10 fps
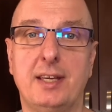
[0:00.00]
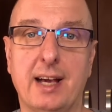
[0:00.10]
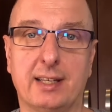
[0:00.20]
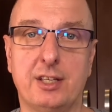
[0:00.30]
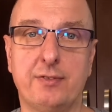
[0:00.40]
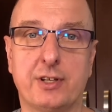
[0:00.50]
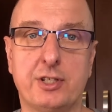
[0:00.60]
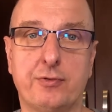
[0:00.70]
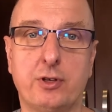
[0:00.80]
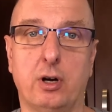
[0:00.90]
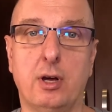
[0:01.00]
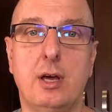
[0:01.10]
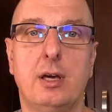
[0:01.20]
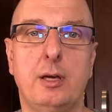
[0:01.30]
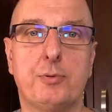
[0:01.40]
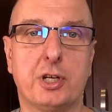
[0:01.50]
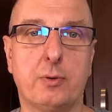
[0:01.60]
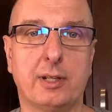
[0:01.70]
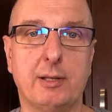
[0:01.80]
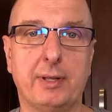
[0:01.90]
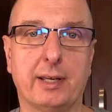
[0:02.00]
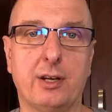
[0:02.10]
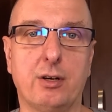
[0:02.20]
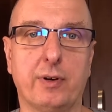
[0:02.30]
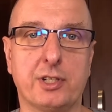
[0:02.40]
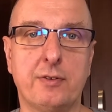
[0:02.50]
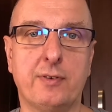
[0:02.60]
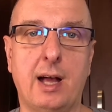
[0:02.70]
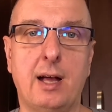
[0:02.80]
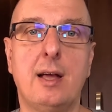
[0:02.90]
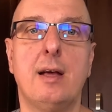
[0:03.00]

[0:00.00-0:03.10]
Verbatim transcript: jakieś warzywko. I przykładem takiego warzywka